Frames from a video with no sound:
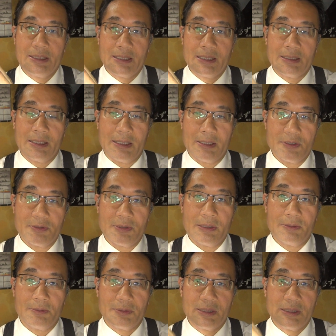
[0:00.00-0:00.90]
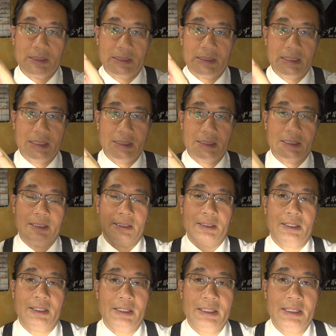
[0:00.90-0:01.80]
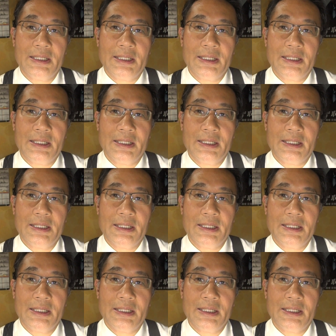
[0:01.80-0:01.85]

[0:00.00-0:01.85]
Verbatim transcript: た方小学校の時習った方